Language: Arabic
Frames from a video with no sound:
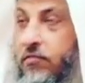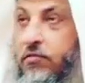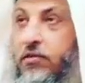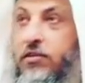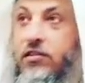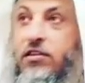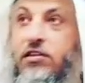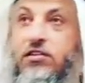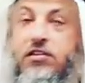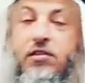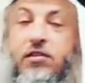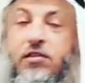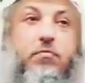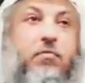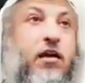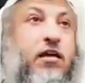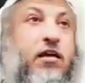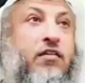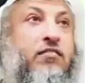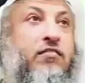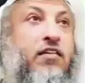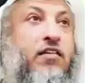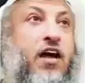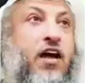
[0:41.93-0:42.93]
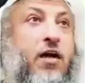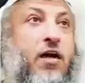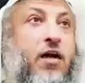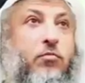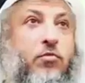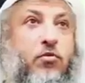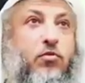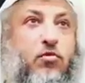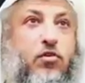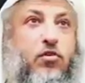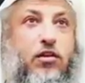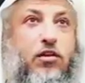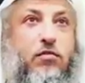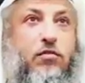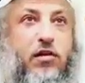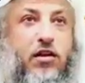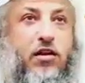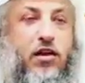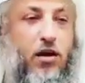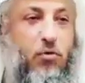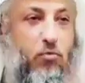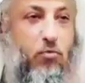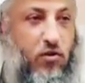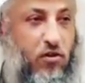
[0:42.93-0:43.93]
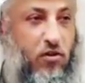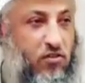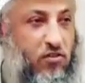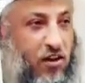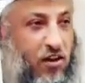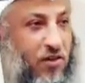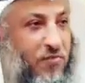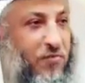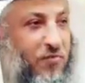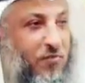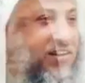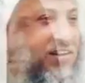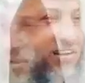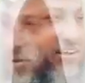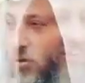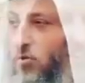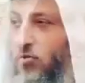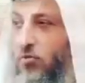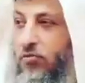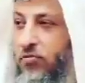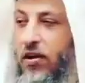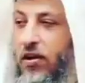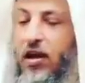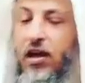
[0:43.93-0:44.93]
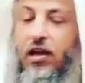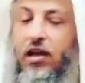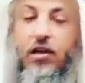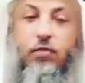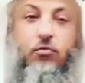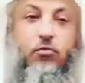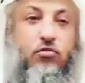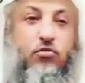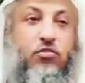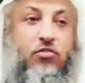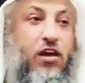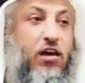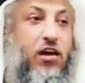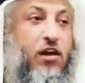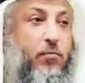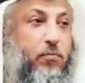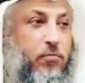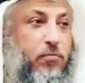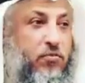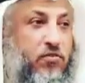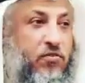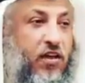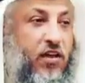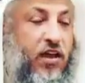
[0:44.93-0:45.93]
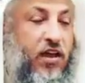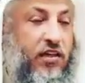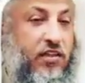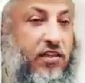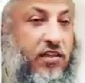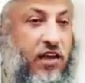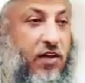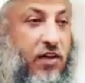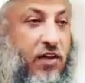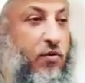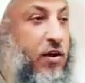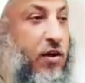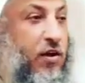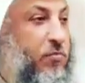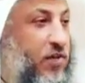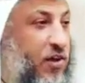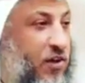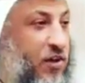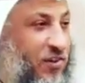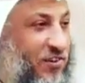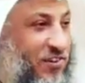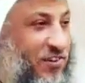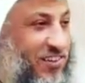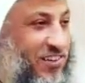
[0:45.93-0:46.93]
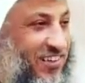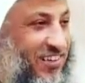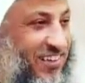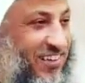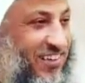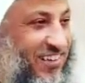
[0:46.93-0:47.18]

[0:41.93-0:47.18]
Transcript: فتجمع السحاب من كل مكان ونزل المطر يقول فقال موسى يا رب سقيتنا ولم يخرج